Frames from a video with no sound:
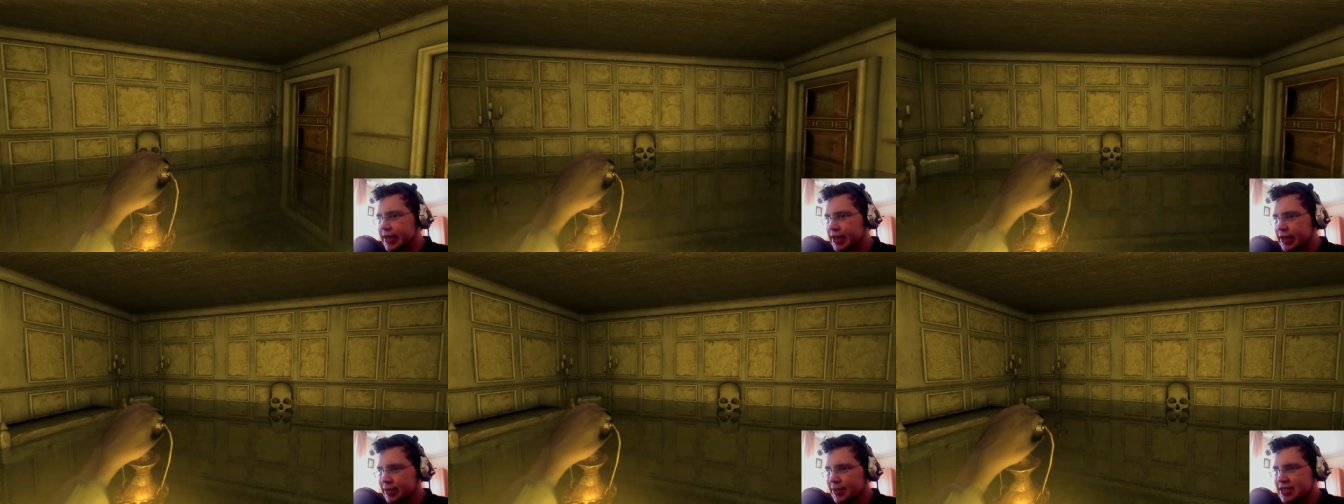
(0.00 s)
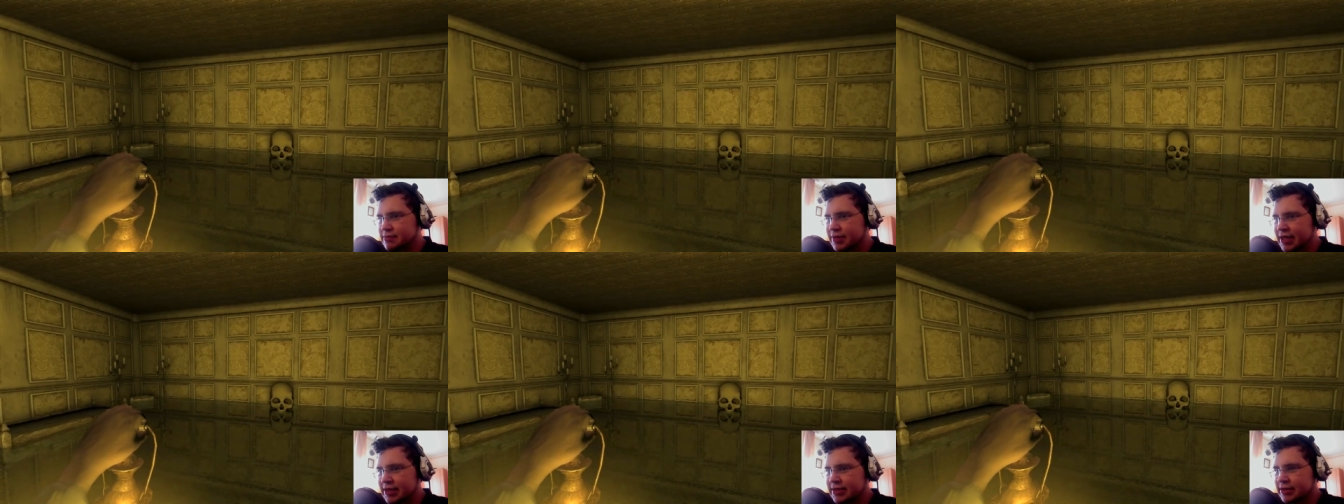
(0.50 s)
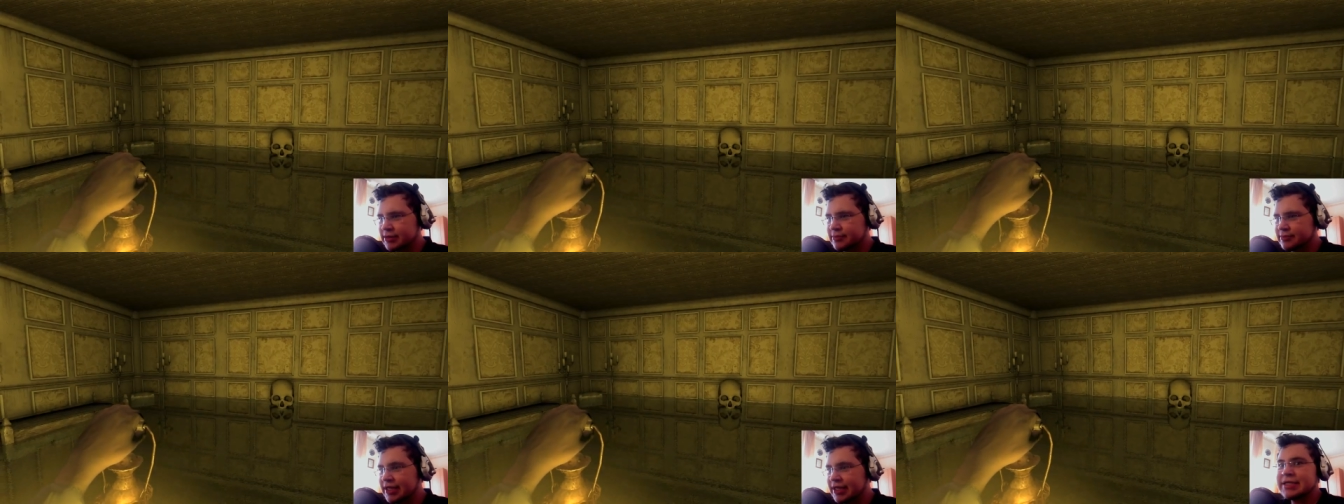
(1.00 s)
Ja, im letzten Part
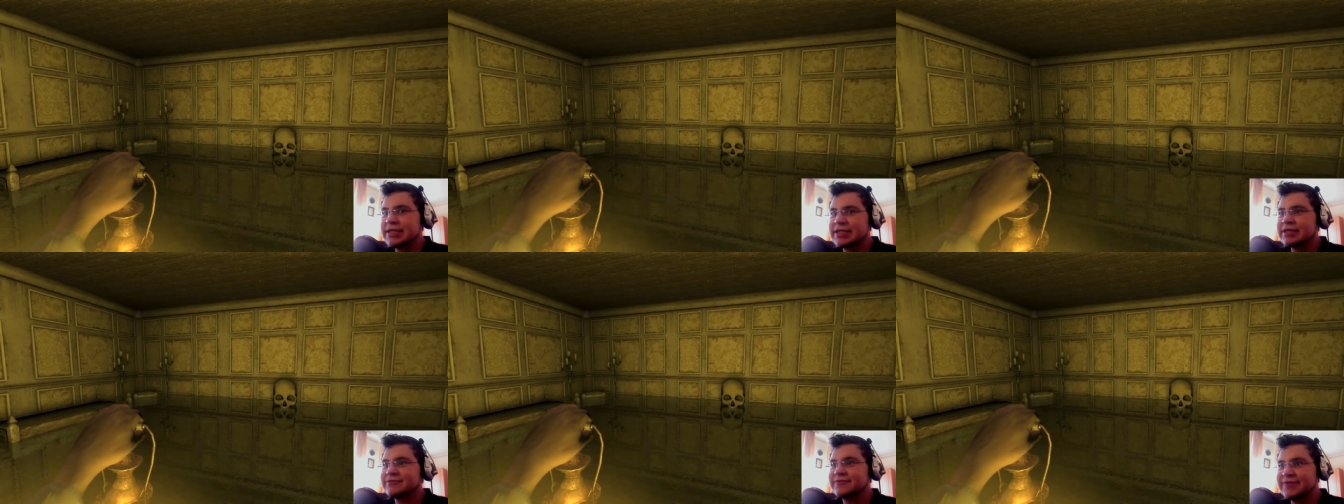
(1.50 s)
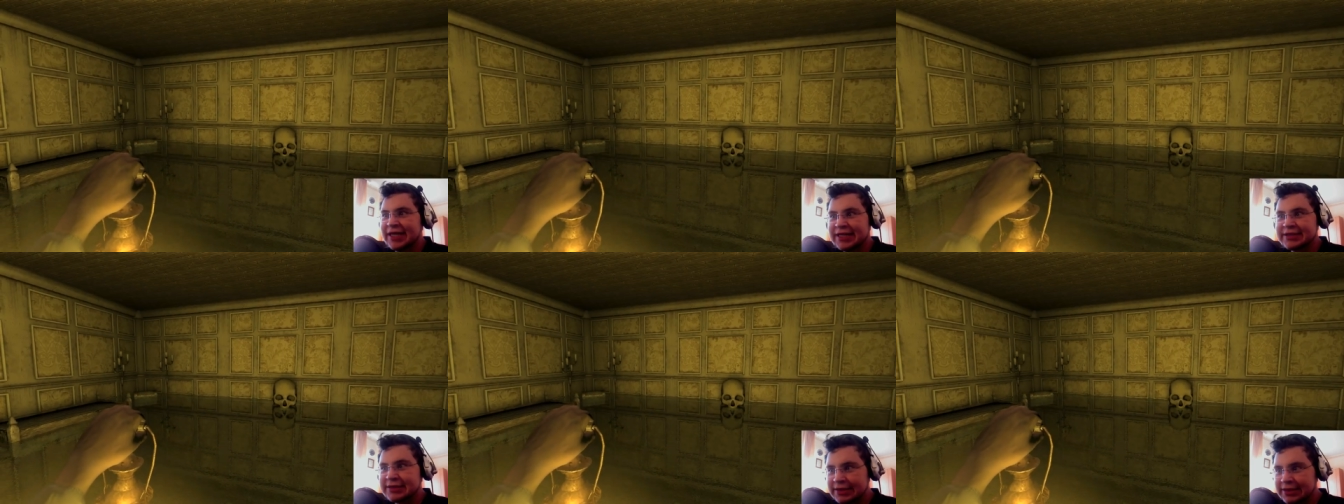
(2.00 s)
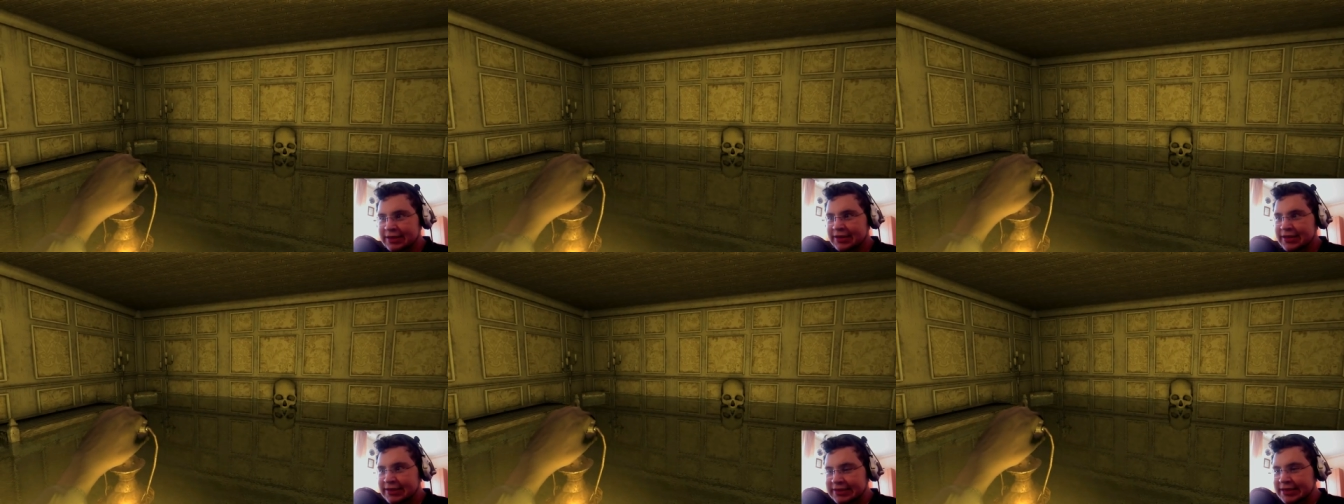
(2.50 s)
ähm, ging es ja weiter,
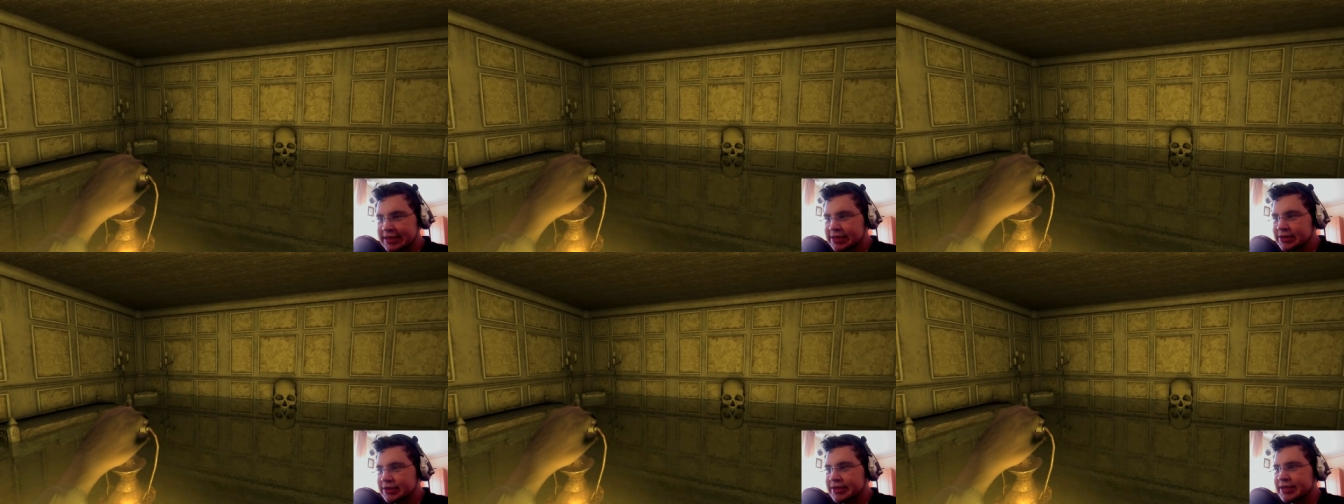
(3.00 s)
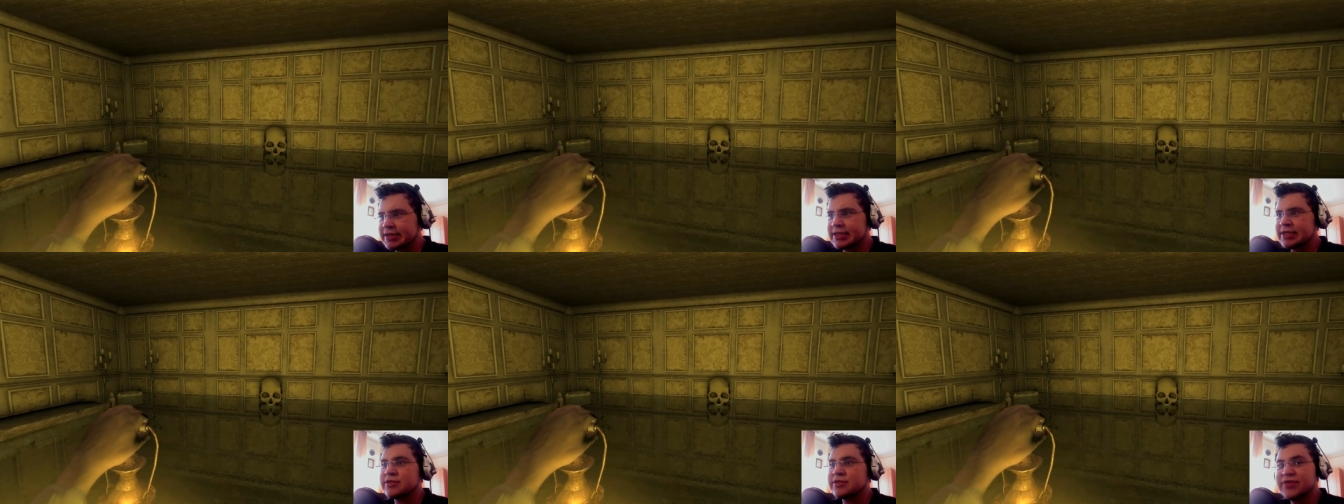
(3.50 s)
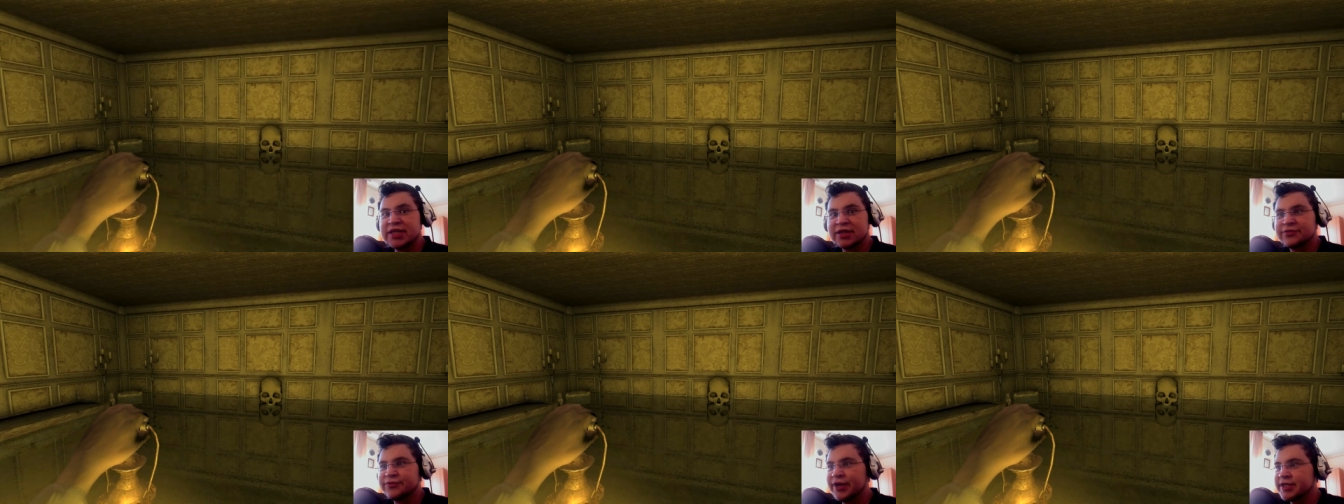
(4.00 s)
endlich. Und jetzt geht's
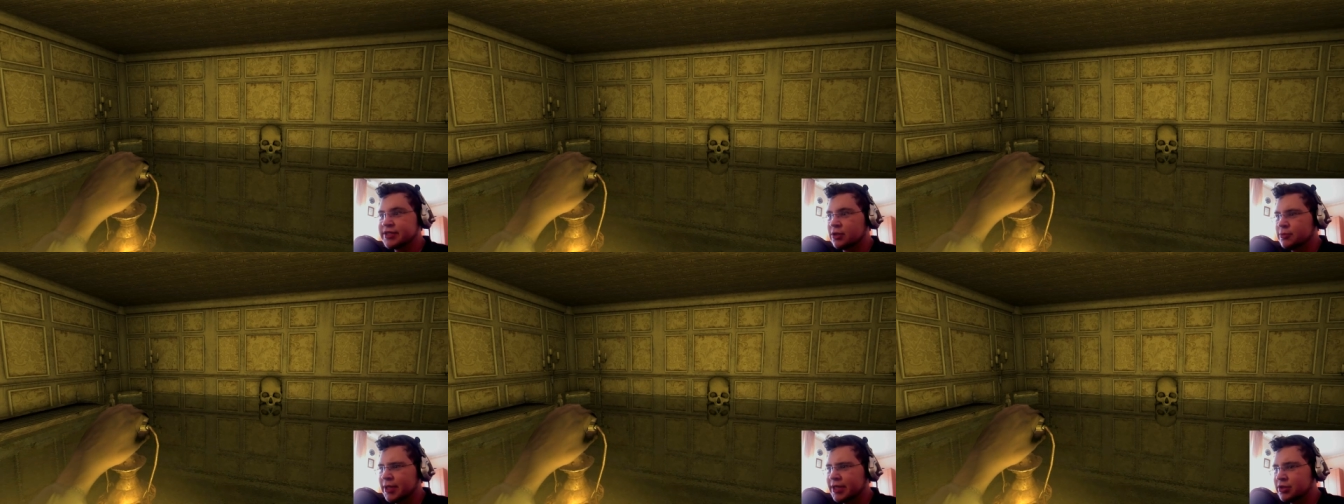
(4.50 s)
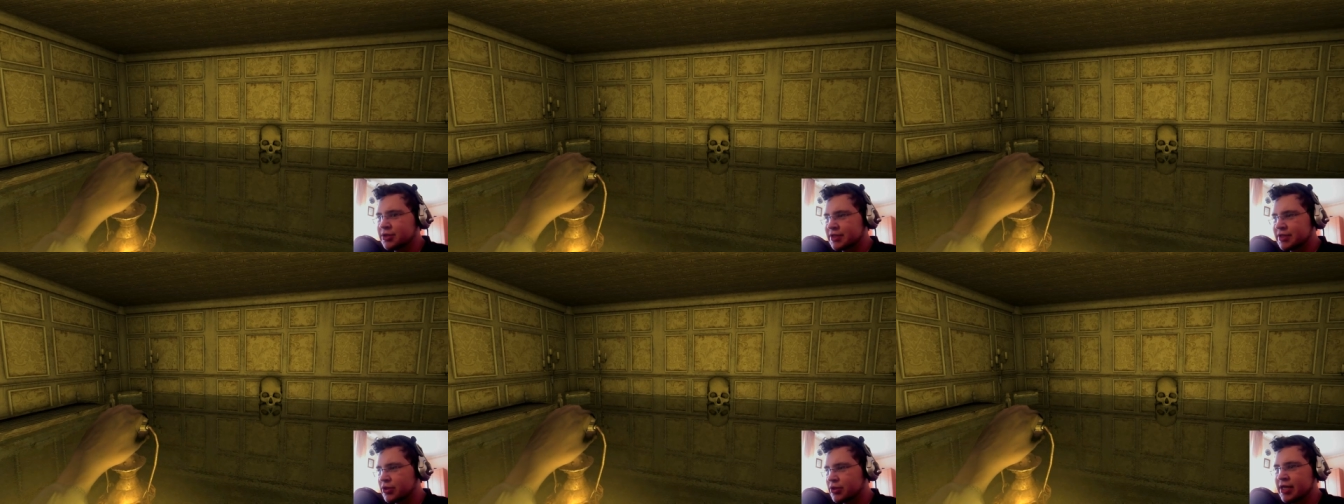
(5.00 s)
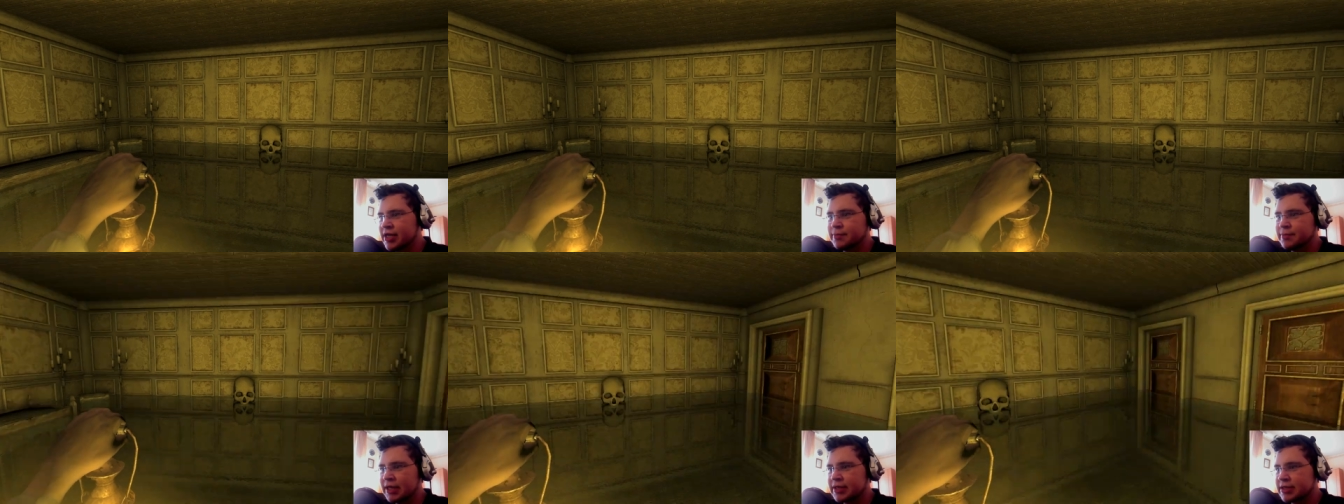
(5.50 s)
wieder weiter. Oh mein Gott, noch keine
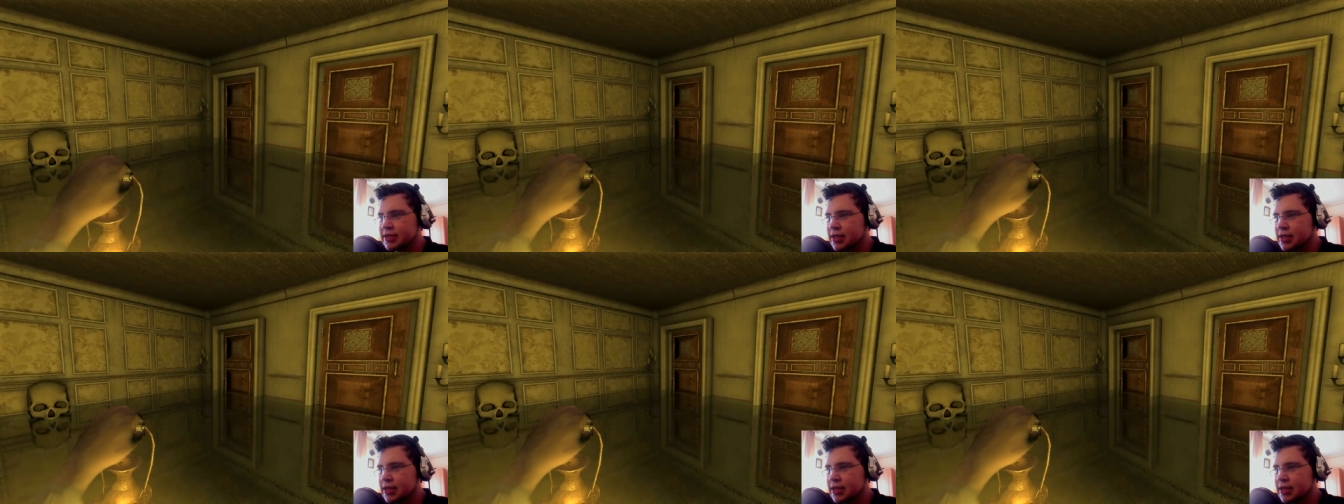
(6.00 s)
Bugs.